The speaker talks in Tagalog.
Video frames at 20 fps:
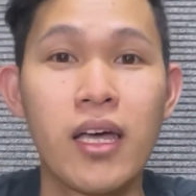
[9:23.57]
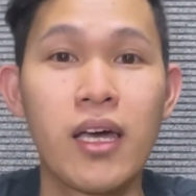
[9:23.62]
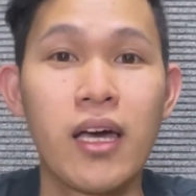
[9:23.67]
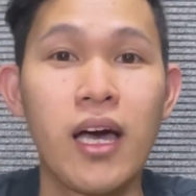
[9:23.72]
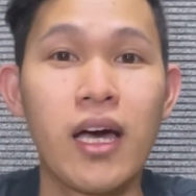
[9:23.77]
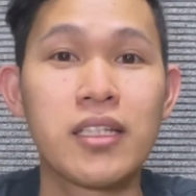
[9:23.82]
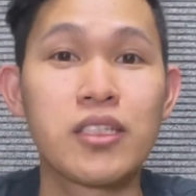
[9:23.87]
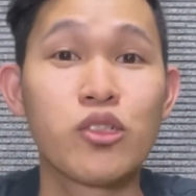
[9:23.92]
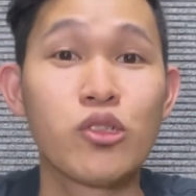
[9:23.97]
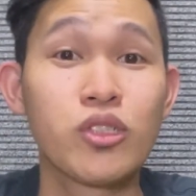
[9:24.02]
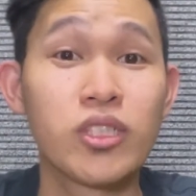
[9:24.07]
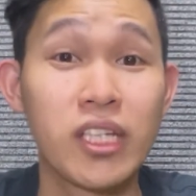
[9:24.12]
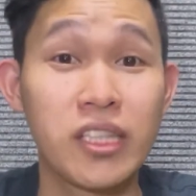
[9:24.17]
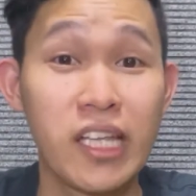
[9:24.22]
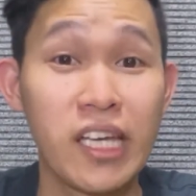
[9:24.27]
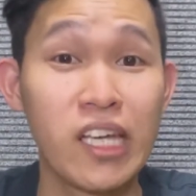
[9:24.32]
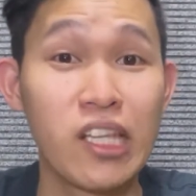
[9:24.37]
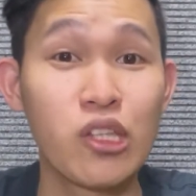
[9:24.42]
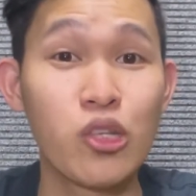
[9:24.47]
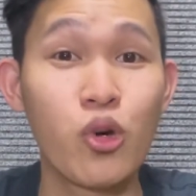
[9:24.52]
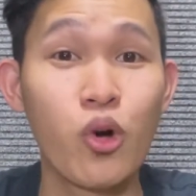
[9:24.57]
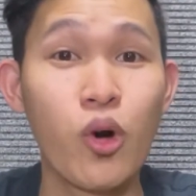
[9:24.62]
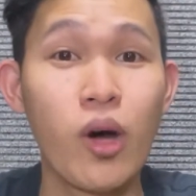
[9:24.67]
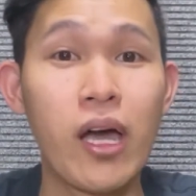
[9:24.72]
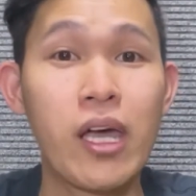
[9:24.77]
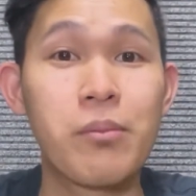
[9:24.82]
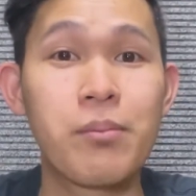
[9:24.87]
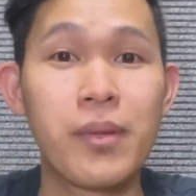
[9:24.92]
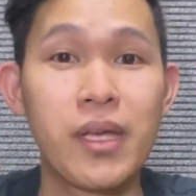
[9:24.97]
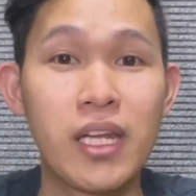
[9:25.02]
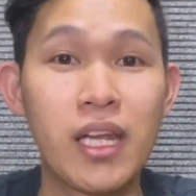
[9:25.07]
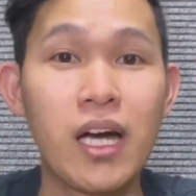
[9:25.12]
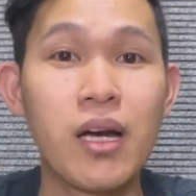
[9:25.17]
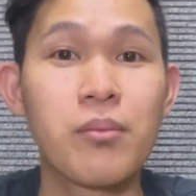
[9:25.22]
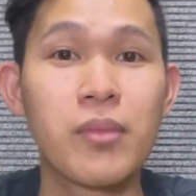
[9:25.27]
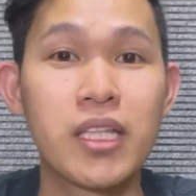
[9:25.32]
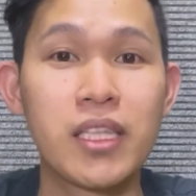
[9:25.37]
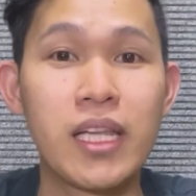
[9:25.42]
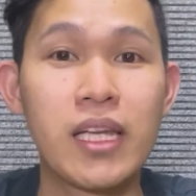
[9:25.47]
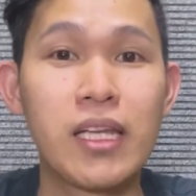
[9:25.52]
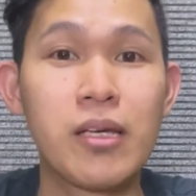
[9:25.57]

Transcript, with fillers: At yun sa tingin ko ay pinakamadaling